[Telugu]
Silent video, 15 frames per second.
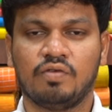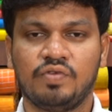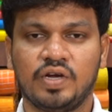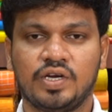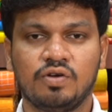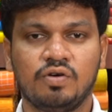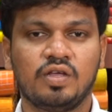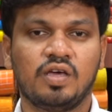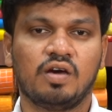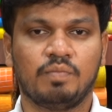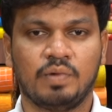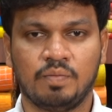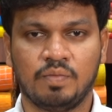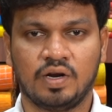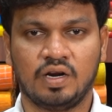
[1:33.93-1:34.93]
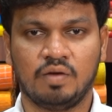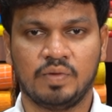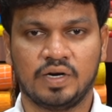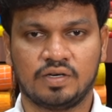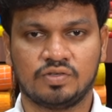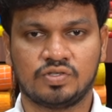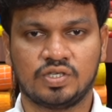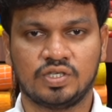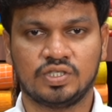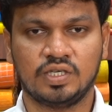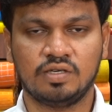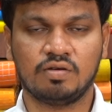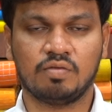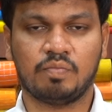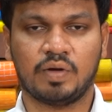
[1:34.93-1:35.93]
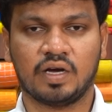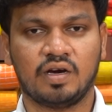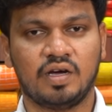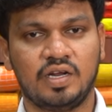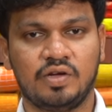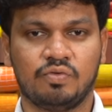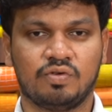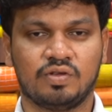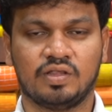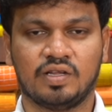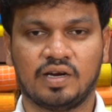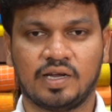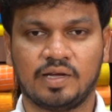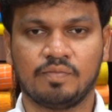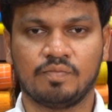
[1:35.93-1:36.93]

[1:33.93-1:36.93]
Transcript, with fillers: విక్టోరియా మెమోరియల్ మెట్రో స్టేషన్ పక్కనే ఉంటుందండి